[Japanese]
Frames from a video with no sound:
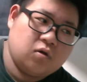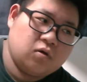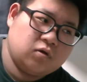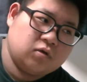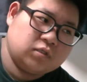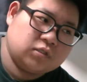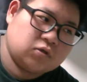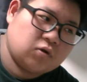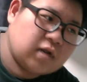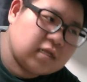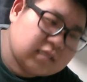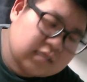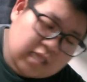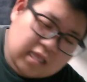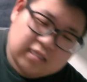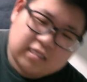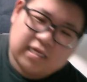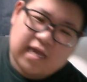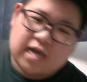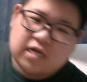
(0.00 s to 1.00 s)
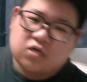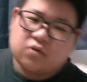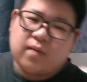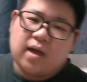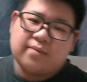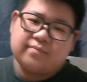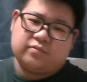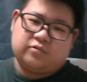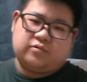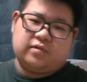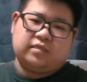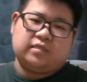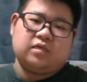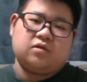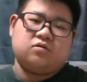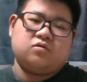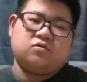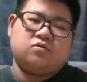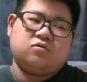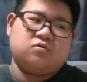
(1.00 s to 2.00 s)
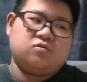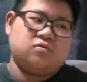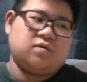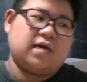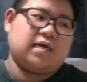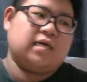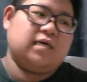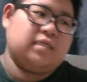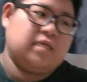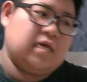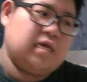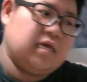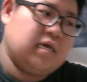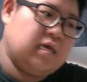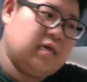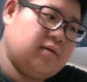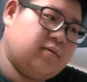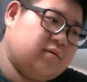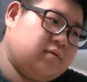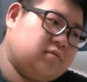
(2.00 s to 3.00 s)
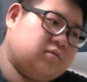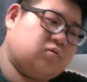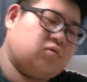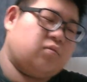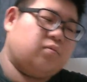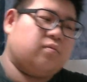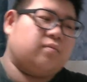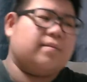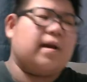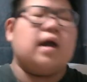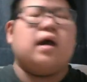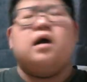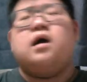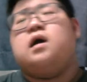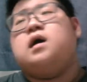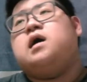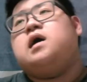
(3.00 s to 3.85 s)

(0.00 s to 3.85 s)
それって200万部売れてるわけでそのまあ